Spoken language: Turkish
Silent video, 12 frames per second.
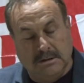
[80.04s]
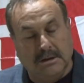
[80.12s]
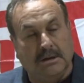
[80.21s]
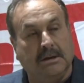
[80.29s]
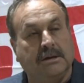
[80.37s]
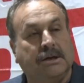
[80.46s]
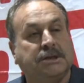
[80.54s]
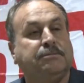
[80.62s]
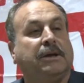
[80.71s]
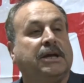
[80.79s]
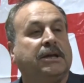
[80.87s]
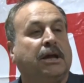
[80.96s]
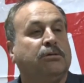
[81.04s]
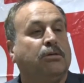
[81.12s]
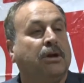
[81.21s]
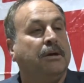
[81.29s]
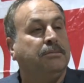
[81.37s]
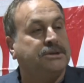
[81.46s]
e, hizmetlerden
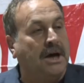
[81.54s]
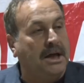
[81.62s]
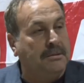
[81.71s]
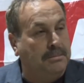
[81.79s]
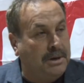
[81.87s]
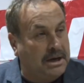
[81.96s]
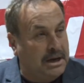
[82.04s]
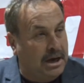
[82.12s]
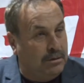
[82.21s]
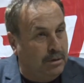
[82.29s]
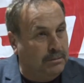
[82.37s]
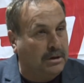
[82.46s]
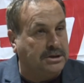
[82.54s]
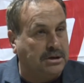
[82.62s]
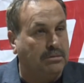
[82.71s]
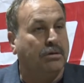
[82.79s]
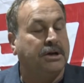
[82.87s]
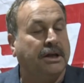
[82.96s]
dolayı sadece bariyer olmak
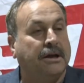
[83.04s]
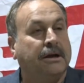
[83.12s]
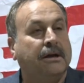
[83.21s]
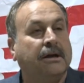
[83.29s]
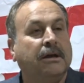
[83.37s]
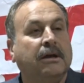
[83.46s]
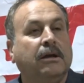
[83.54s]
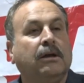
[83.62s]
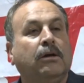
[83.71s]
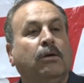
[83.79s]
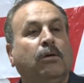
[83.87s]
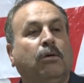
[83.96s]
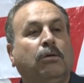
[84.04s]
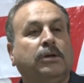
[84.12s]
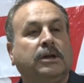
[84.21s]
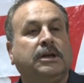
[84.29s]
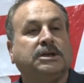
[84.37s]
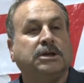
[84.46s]
üzere yol kenarı
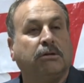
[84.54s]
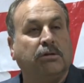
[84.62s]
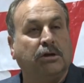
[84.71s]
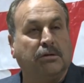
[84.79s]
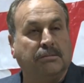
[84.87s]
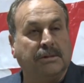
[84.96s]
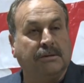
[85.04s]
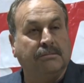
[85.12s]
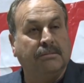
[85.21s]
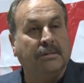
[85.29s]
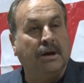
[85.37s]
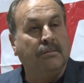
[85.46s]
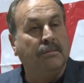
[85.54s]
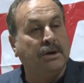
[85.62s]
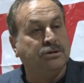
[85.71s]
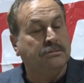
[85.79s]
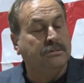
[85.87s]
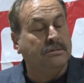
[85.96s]
onlara teşekkür ediyorum dedim. Ama
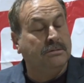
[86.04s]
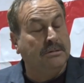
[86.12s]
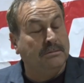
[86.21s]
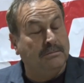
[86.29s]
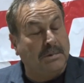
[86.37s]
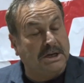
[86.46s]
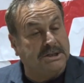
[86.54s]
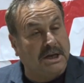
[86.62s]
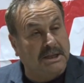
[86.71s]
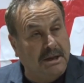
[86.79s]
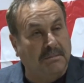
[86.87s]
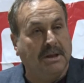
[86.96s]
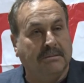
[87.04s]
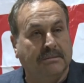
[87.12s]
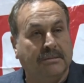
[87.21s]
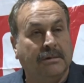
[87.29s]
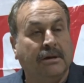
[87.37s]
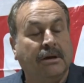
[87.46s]
Mesut Başkan demedim.
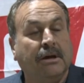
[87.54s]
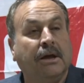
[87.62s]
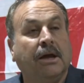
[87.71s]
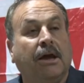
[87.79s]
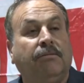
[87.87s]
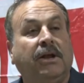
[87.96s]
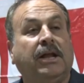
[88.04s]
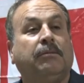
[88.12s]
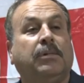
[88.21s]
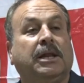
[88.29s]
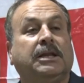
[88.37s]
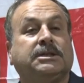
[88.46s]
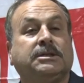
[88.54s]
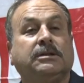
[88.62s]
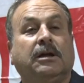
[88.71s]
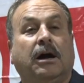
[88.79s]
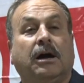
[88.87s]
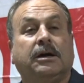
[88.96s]
Efeler Belediyesi'nin
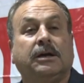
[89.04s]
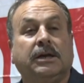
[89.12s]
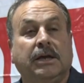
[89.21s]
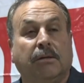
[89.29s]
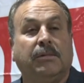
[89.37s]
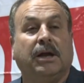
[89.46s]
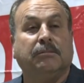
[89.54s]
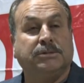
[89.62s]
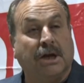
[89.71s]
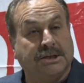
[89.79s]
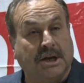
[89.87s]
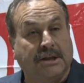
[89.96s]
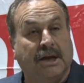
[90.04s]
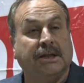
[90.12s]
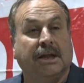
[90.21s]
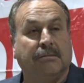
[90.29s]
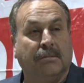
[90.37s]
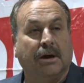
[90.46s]
de hakkını yemeyelim. Çalışanlar
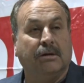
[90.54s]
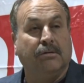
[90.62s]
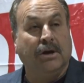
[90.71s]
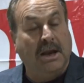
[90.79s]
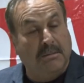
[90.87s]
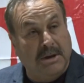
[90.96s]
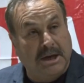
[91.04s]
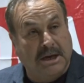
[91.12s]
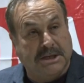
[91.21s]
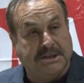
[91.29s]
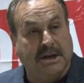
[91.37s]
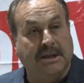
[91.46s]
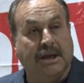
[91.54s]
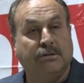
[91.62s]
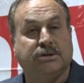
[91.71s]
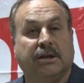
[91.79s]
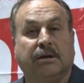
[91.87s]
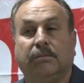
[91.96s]
dedim bak. El emeği geçirenler
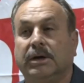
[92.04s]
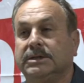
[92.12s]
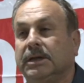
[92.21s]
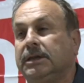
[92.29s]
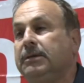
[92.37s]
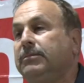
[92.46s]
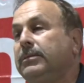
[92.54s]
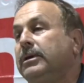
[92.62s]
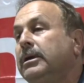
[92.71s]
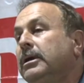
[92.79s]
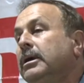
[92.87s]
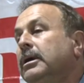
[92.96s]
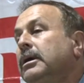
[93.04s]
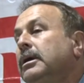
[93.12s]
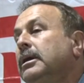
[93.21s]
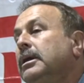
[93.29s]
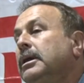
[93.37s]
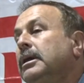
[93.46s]
üzerinde bahsettim.
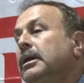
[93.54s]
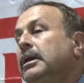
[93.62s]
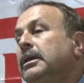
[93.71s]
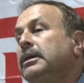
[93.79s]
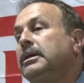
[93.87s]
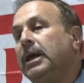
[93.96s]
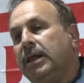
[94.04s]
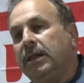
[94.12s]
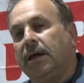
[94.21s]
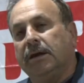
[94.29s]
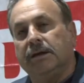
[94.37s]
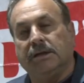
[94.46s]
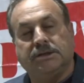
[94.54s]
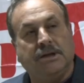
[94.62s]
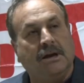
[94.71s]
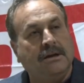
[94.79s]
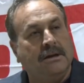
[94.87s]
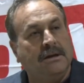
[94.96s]
Ne dedi arkadaşlar?